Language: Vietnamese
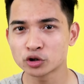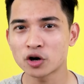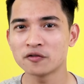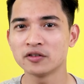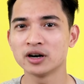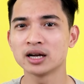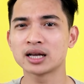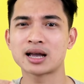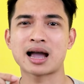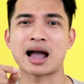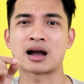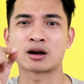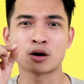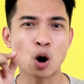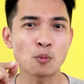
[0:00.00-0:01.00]
so với
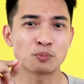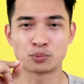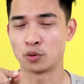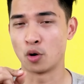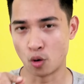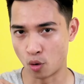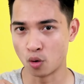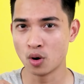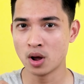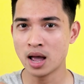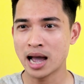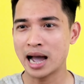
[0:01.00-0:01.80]
cả GoPro